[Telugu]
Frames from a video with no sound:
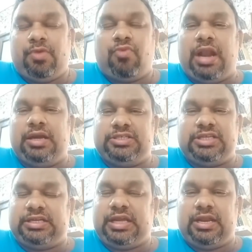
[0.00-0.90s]
వాళ్ళకు
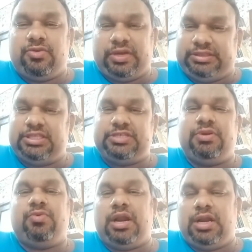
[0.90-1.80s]
చట్టాలు
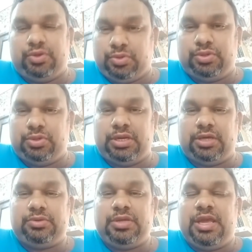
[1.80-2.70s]
వర్తించవని వాళ్ళు అనుకుంటున్నారు